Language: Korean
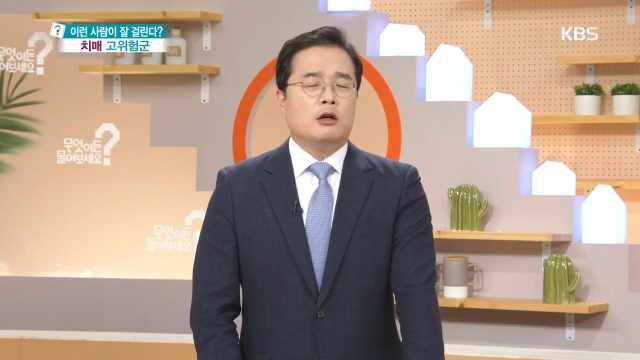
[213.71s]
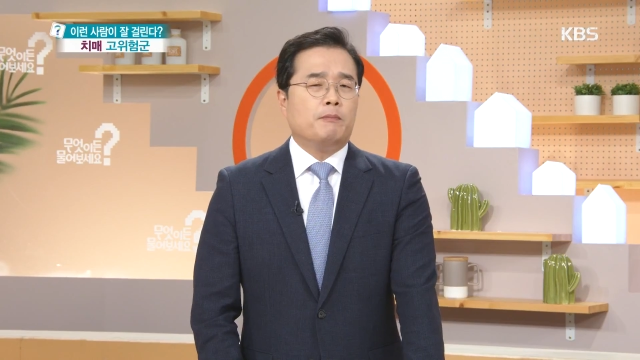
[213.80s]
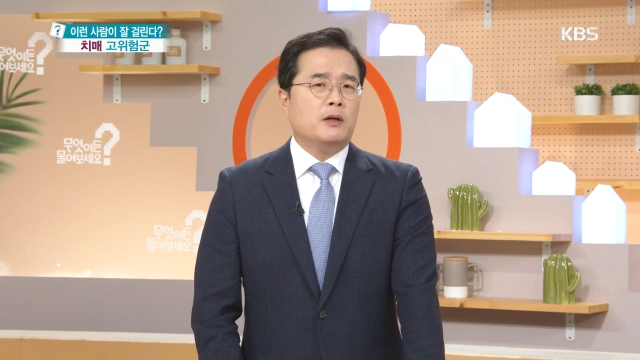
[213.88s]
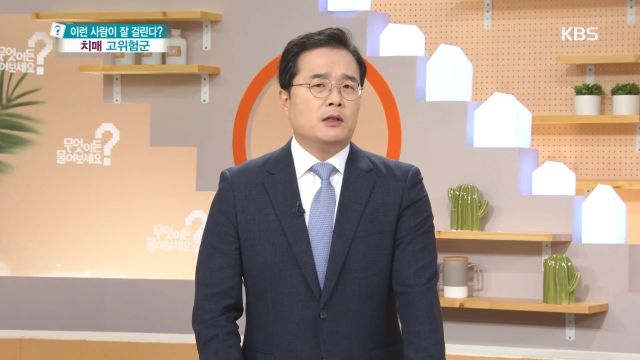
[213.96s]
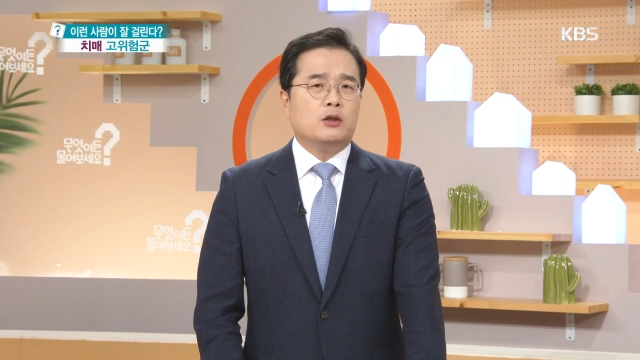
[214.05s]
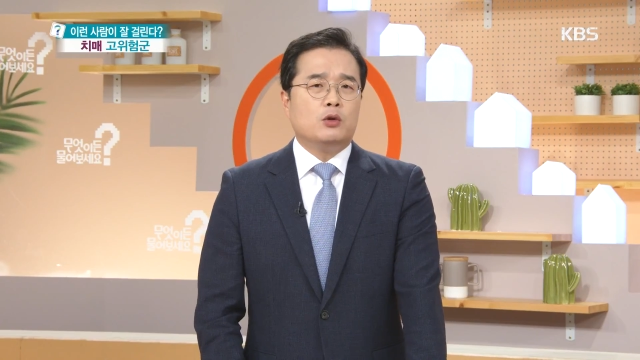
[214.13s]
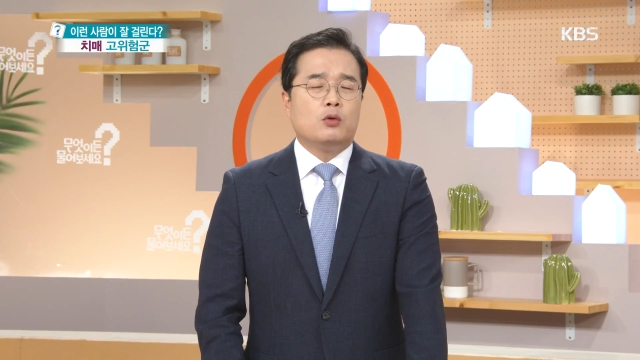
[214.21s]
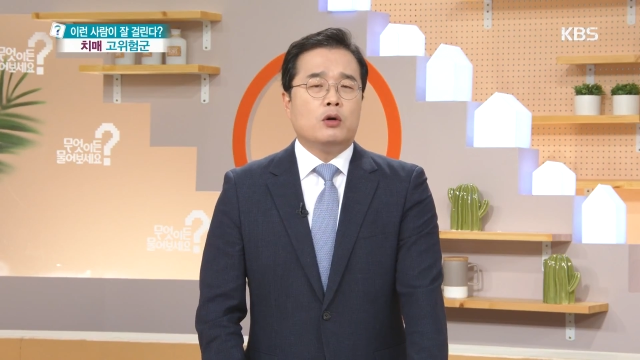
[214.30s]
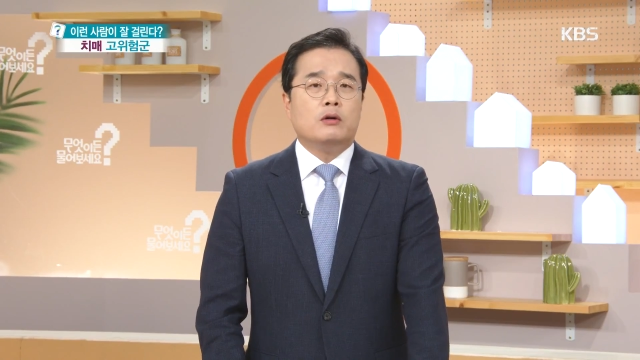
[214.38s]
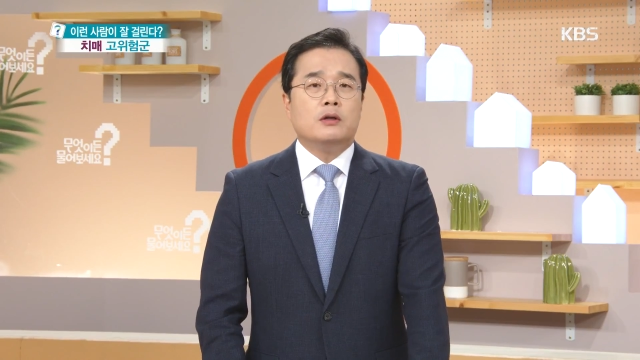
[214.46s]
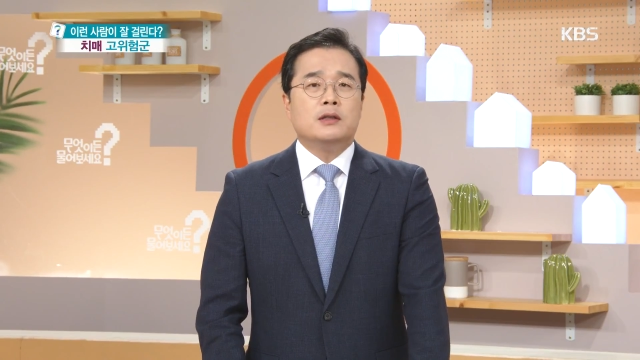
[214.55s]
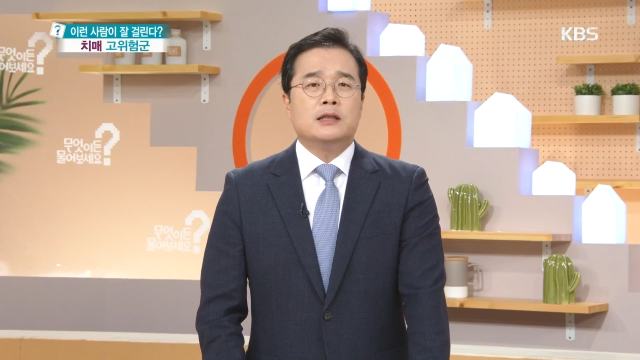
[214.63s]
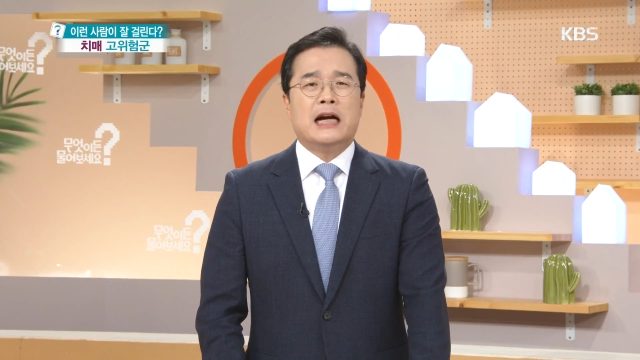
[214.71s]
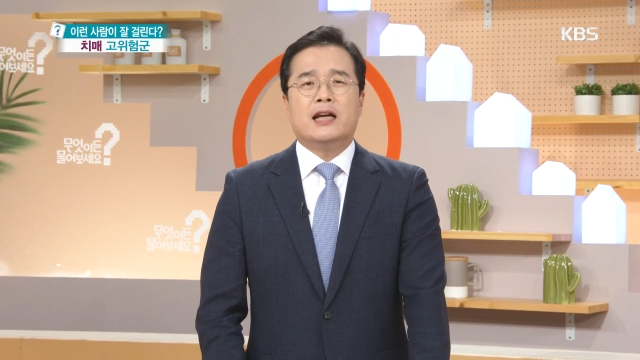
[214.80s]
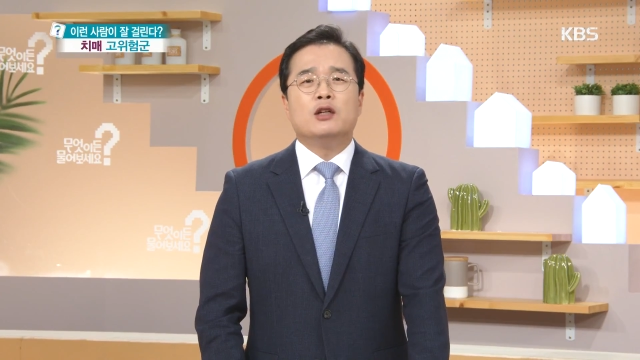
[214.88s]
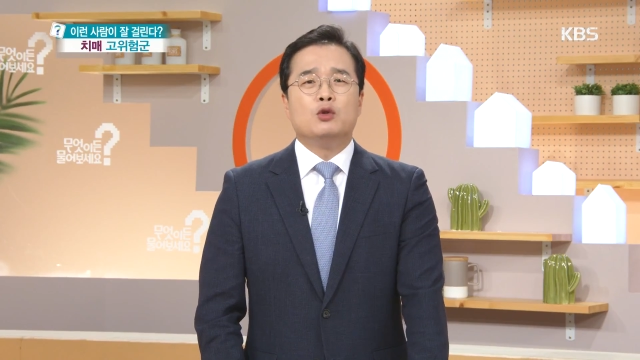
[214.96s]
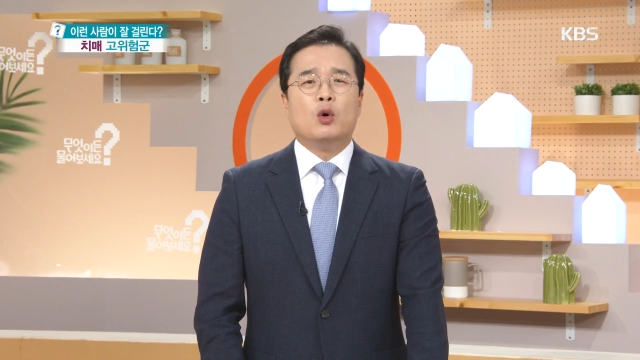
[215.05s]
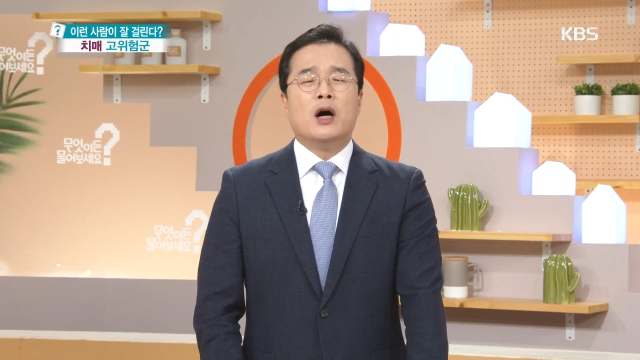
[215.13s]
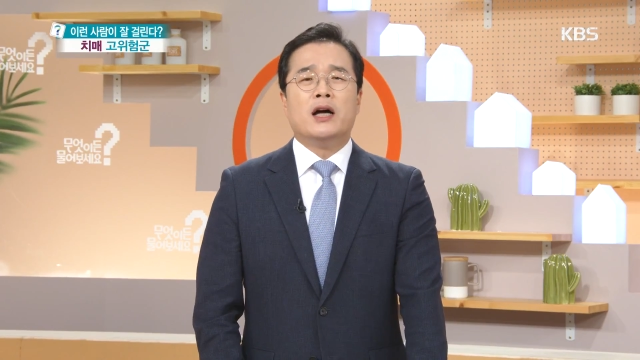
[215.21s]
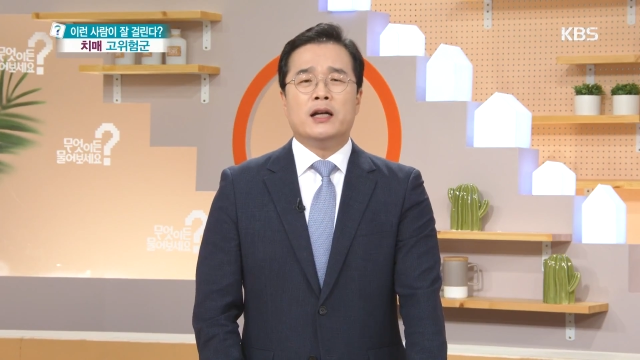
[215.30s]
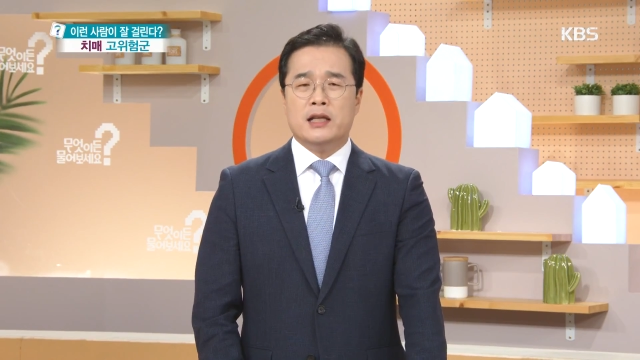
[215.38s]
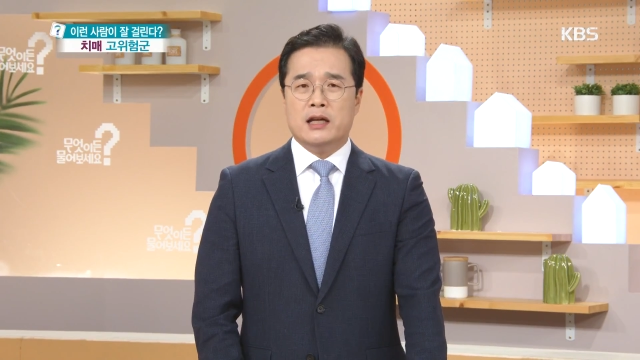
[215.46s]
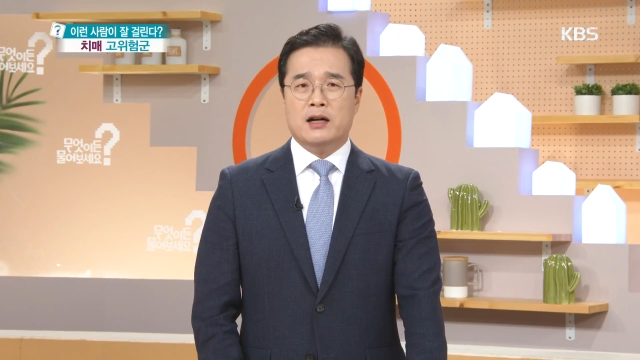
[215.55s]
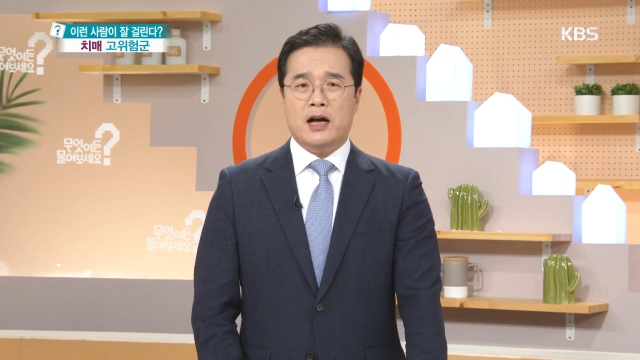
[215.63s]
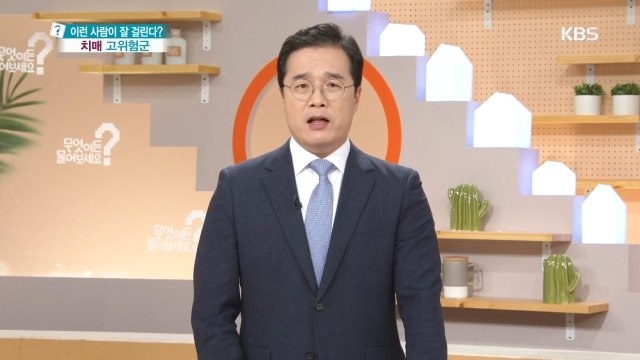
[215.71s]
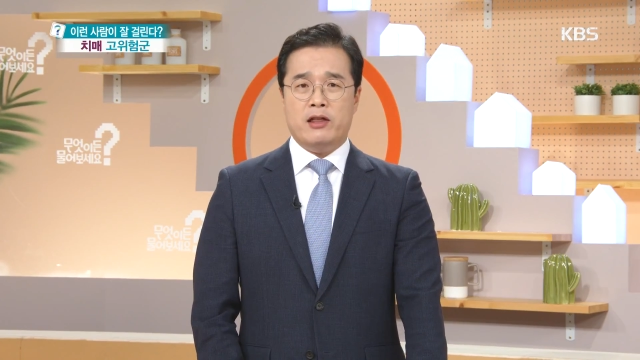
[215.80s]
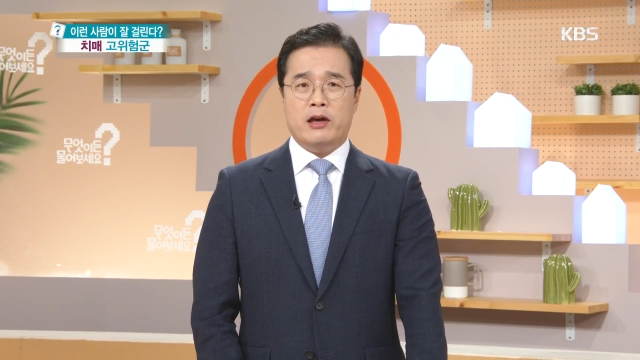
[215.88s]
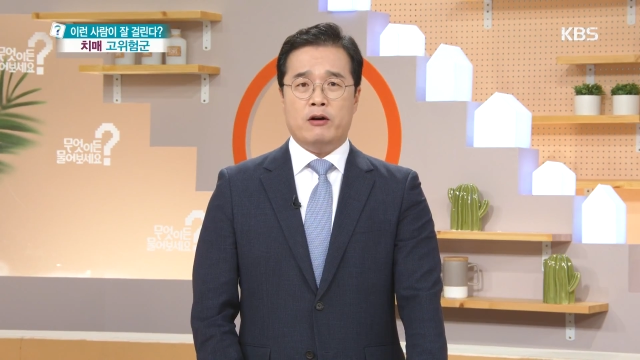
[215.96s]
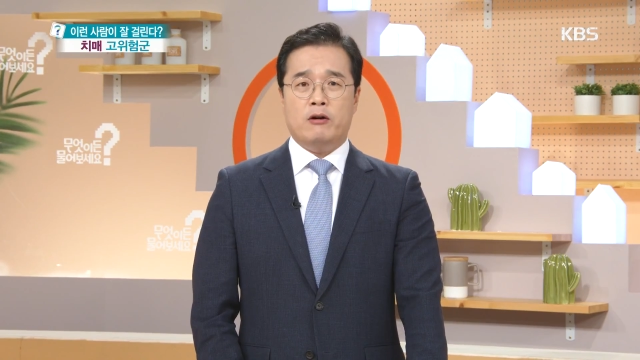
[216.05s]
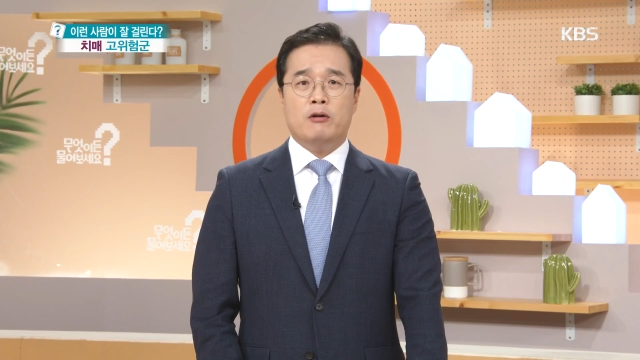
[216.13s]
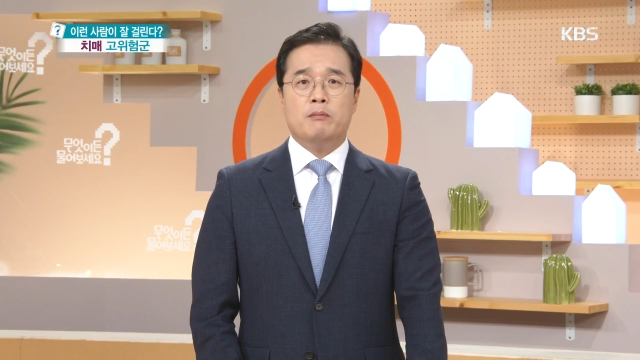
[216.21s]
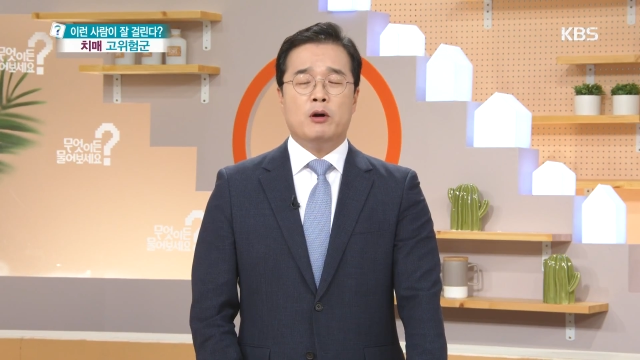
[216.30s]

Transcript: 첫 번째 조건은 자기 좋아하는 일을 하세요.